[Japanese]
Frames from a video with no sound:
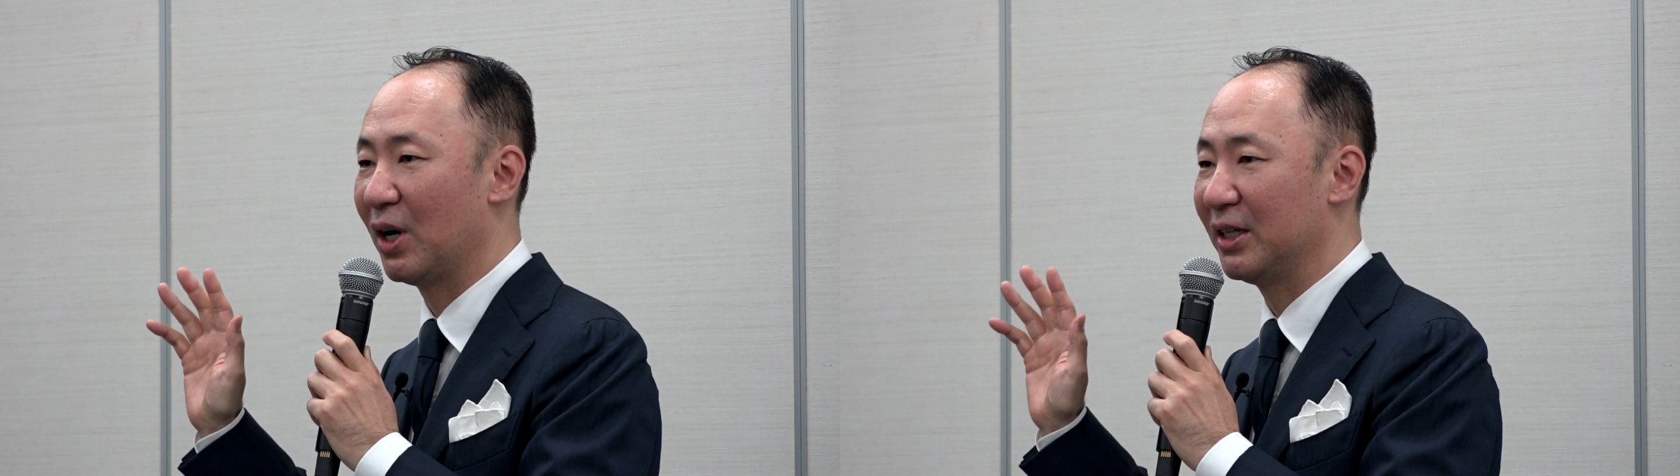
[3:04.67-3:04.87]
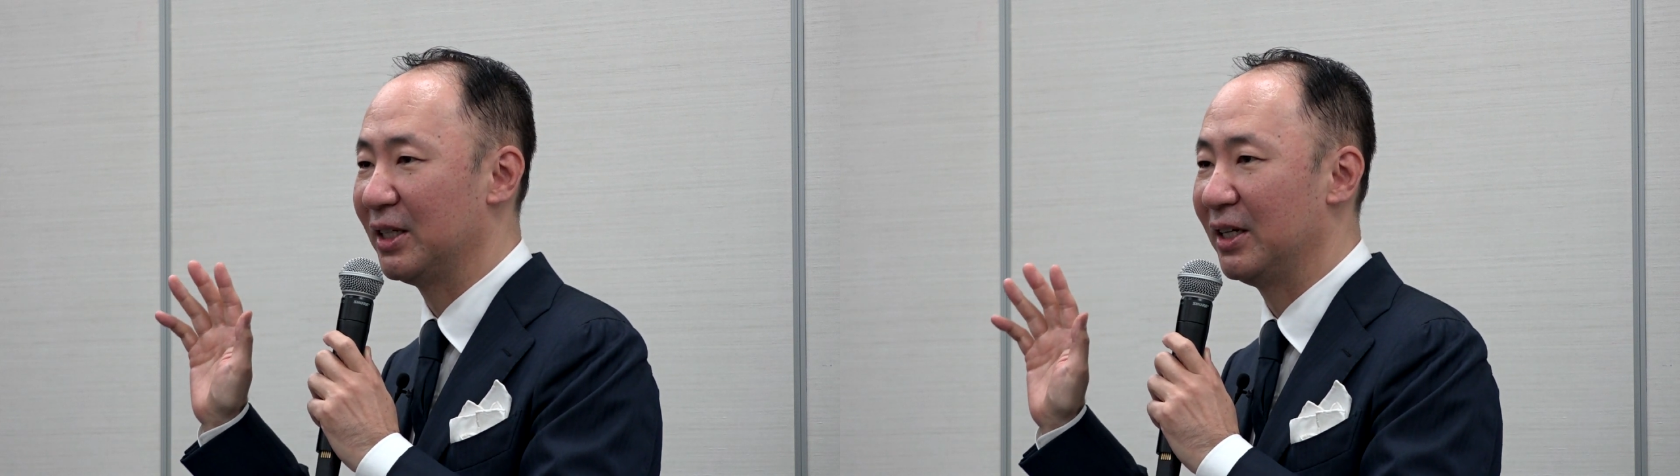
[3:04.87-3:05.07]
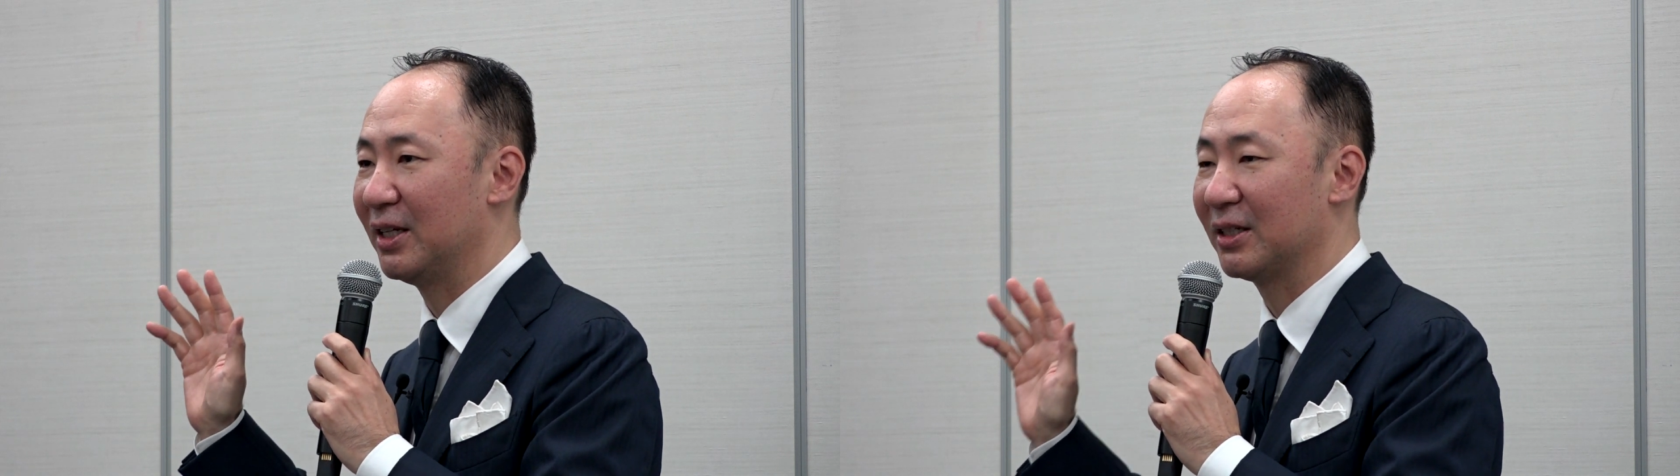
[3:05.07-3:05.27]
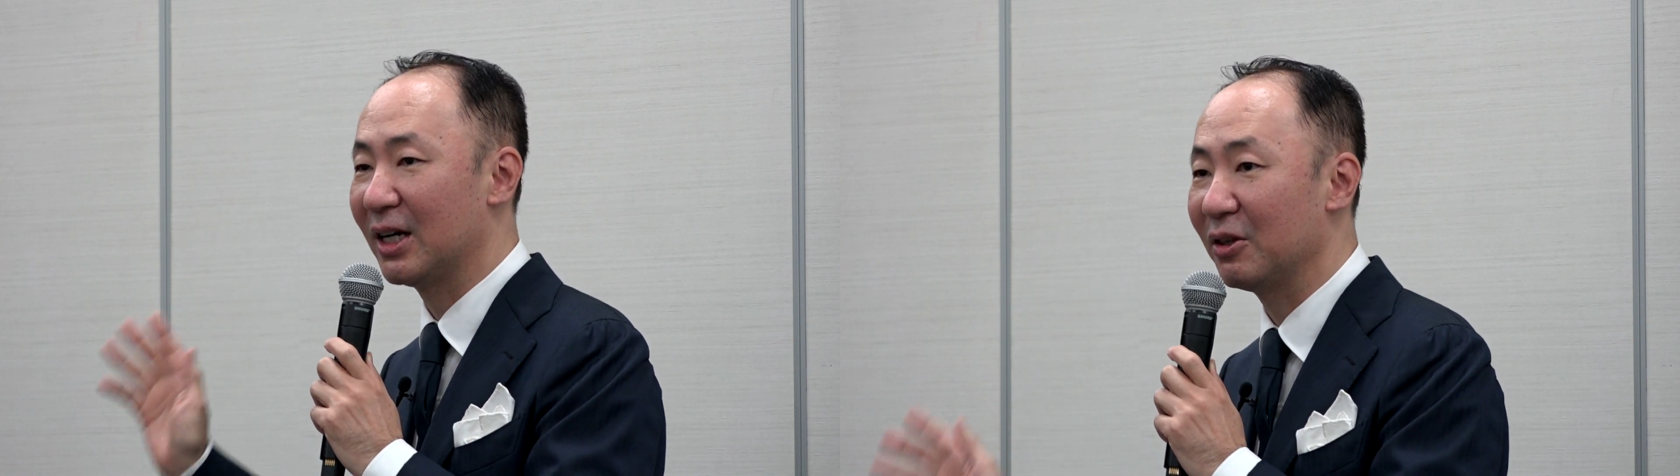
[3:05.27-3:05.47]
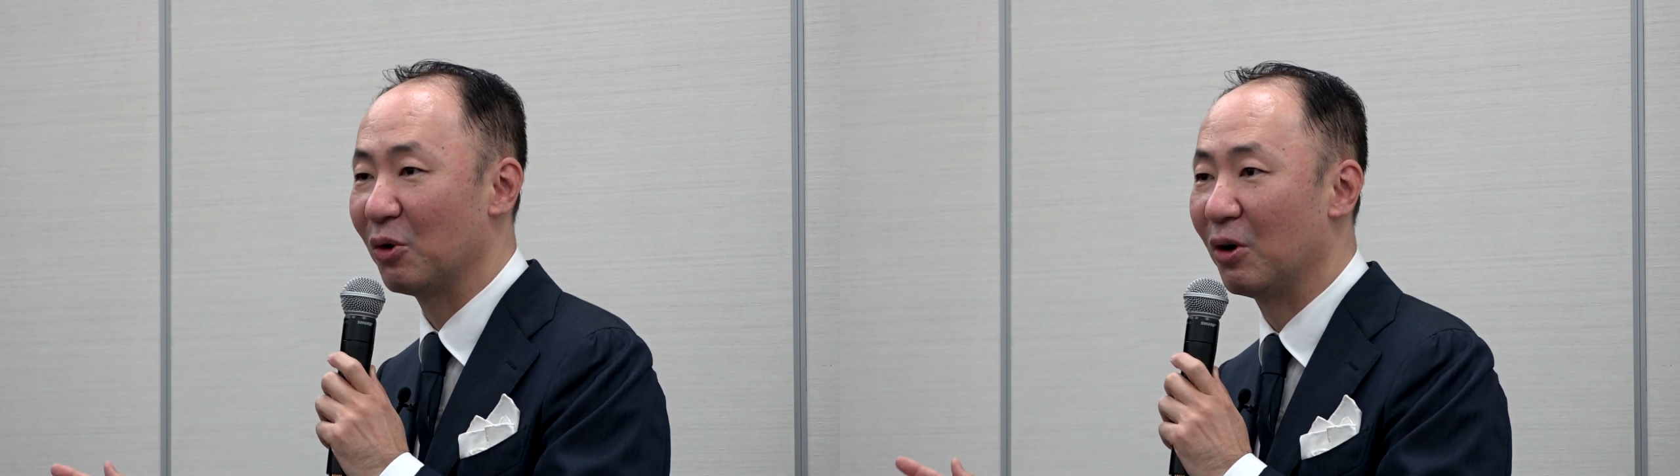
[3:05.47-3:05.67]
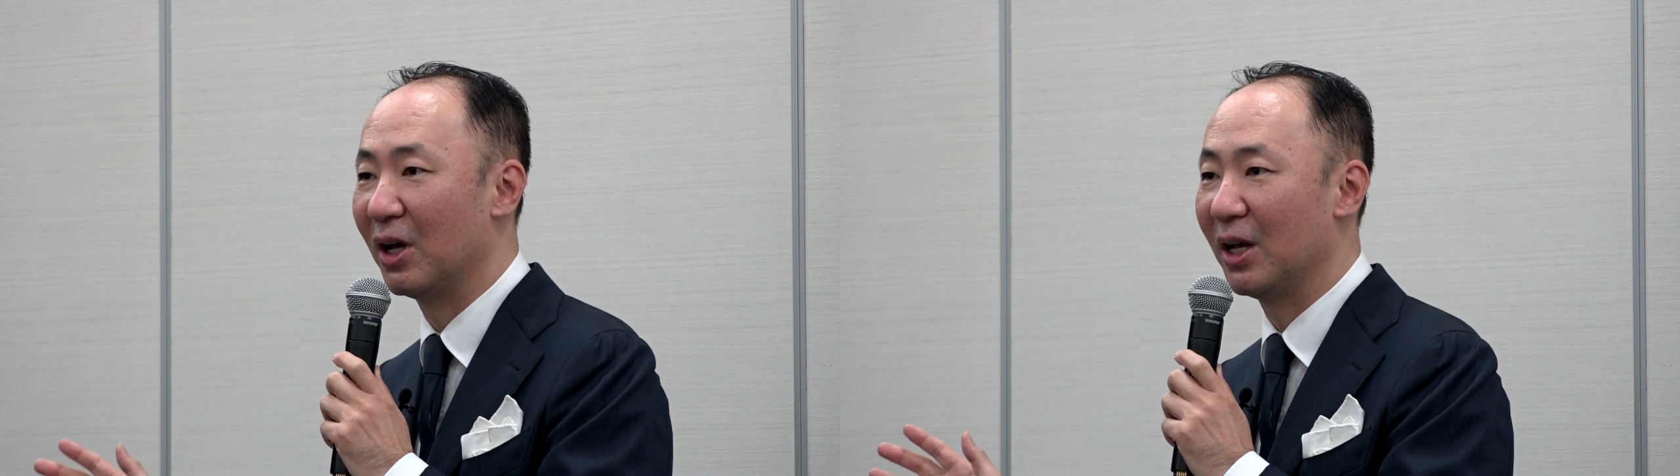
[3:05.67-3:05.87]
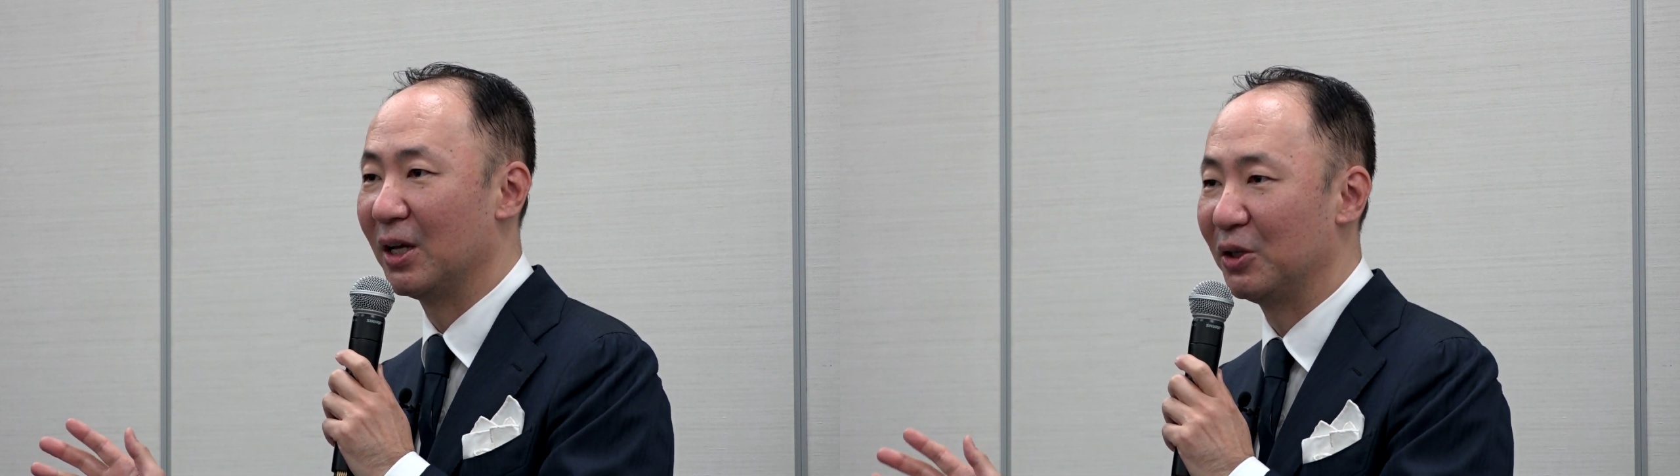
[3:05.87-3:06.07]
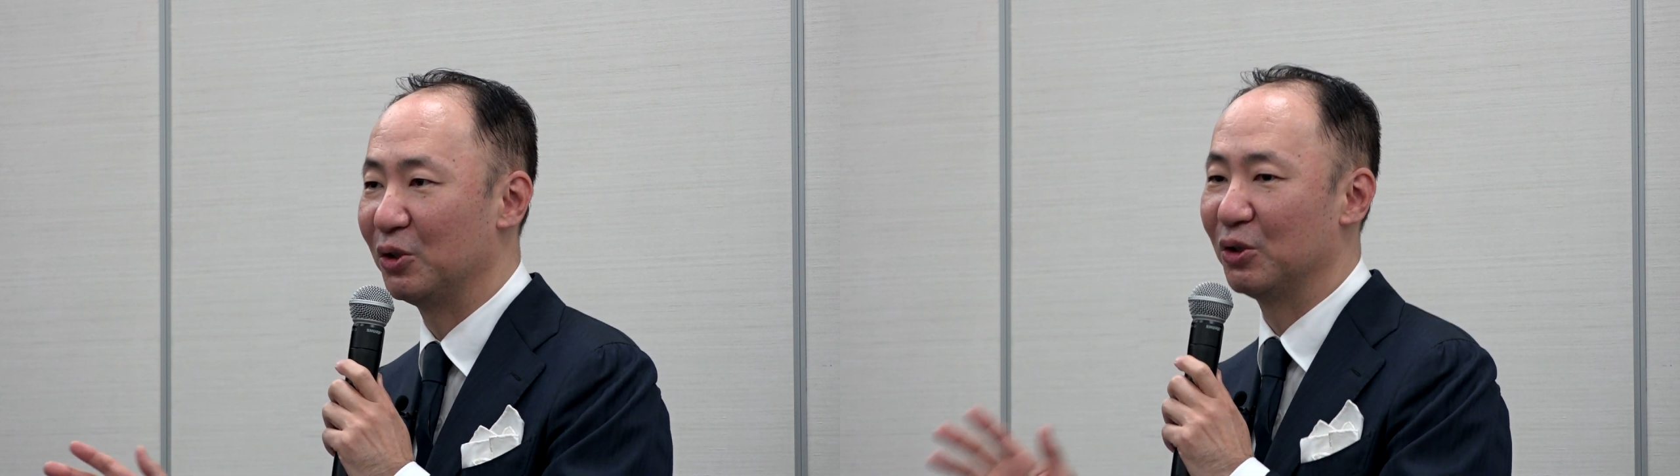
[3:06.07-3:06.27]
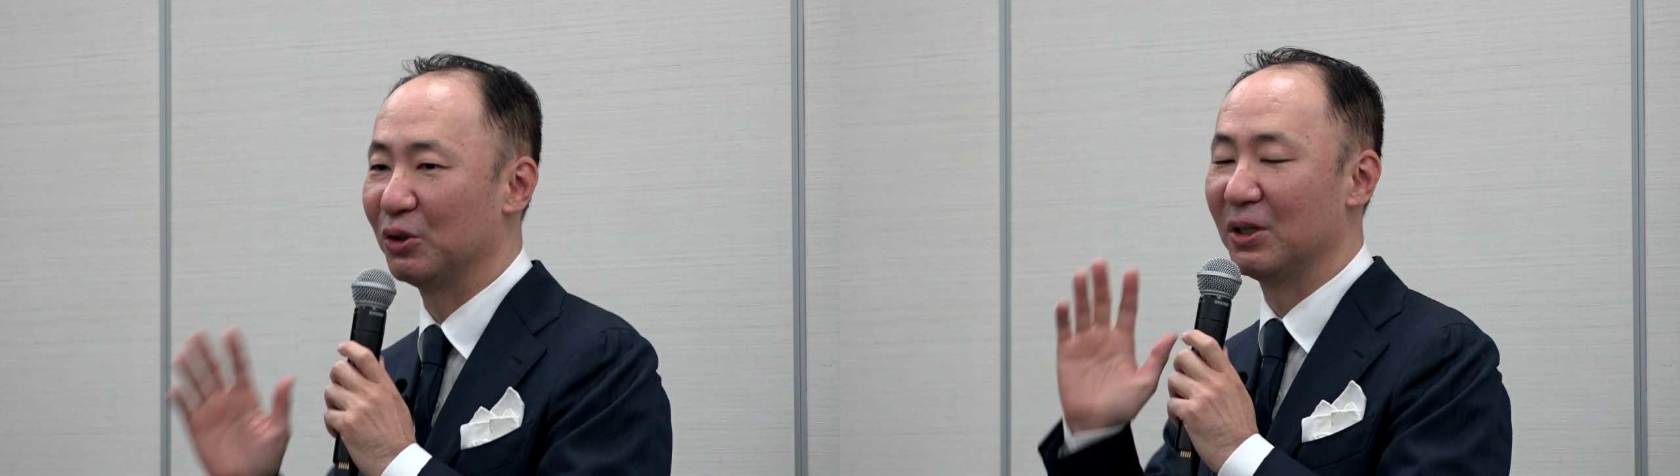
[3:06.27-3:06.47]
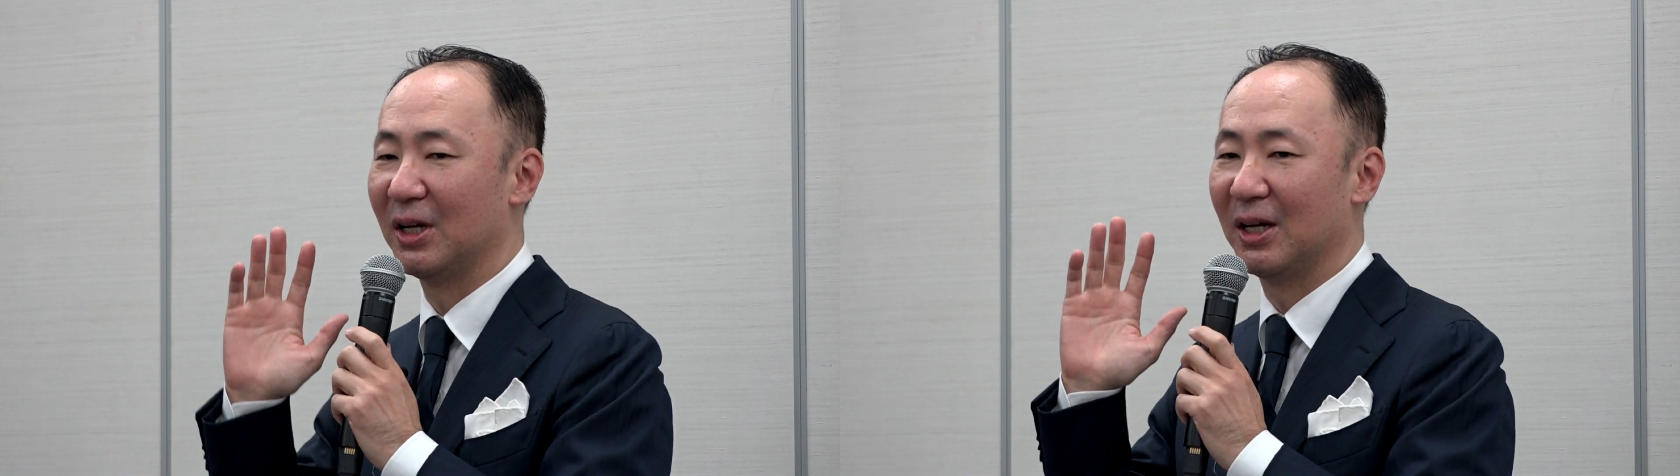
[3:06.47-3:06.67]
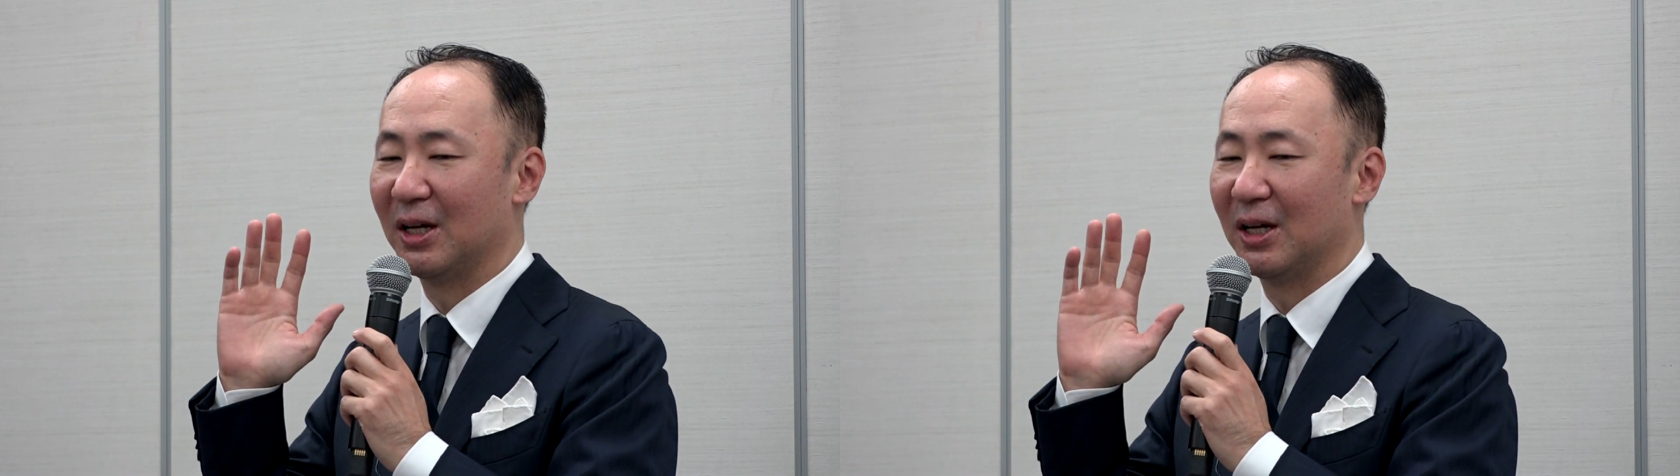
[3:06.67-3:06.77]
開していいですかという